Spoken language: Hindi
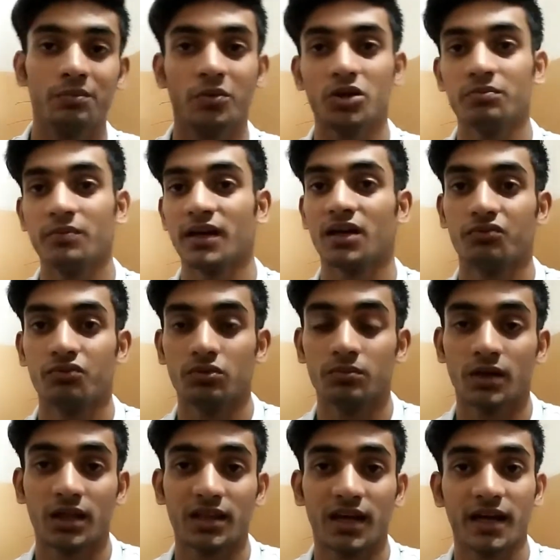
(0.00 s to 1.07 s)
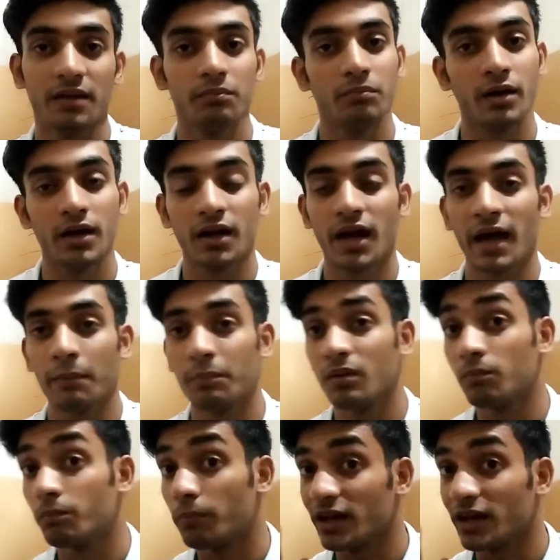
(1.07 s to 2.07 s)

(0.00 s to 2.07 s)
बहुत महंगे फ़ोन बनाता है माना एप्पल